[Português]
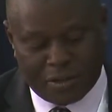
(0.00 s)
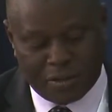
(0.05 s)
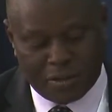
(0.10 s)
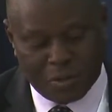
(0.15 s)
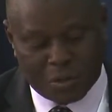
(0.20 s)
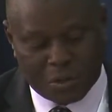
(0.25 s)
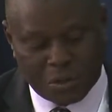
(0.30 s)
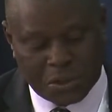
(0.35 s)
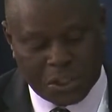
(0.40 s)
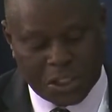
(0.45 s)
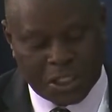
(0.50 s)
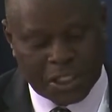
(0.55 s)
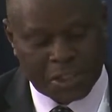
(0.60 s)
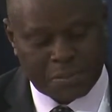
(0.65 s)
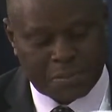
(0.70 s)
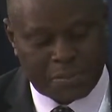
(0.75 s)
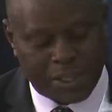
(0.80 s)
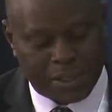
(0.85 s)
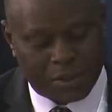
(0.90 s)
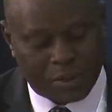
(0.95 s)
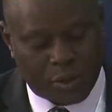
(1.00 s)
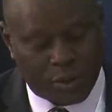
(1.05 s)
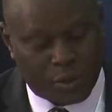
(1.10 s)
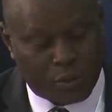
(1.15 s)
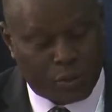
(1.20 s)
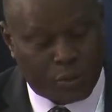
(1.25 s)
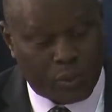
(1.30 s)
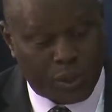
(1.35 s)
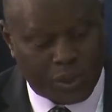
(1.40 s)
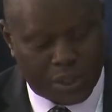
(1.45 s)
no que diz respeito ao
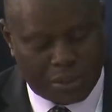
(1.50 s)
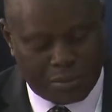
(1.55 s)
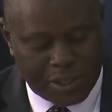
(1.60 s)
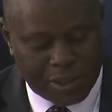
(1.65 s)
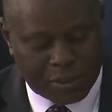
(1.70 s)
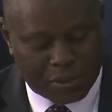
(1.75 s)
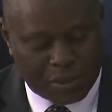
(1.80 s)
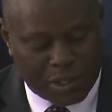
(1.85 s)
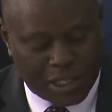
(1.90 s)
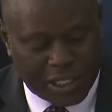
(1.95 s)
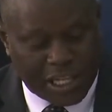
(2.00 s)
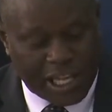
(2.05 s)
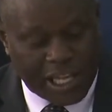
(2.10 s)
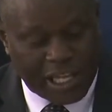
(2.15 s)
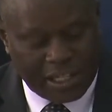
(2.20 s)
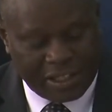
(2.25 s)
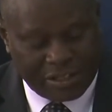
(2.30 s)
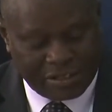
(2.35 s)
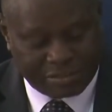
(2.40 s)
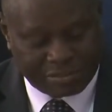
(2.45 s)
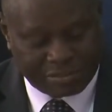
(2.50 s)
enquadramento legal,